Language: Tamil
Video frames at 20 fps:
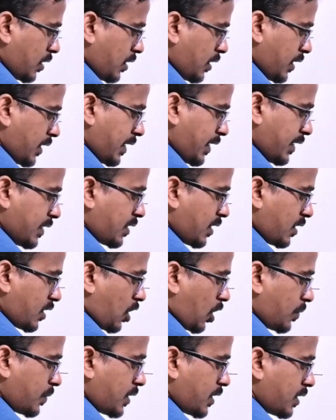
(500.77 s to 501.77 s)
இந்த கேஸ்
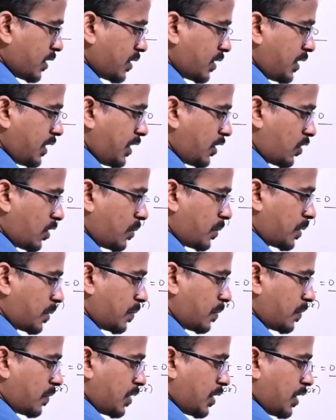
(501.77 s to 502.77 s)
த ஆப்ஜெக்ட் இஸ் இன்
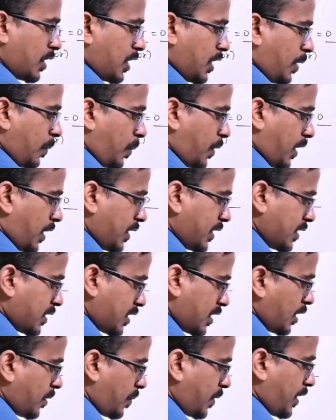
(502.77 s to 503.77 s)
ஈக்குவலபுரம் இப்போ நான்
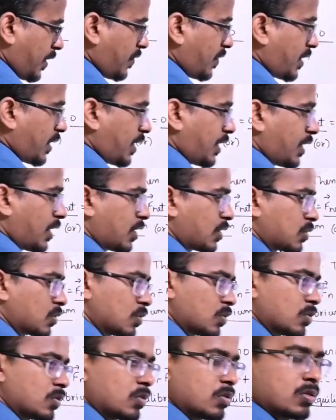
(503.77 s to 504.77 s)
டிஸ்டர்ப் பண்ணி விட்டால் என்ன ஆகும்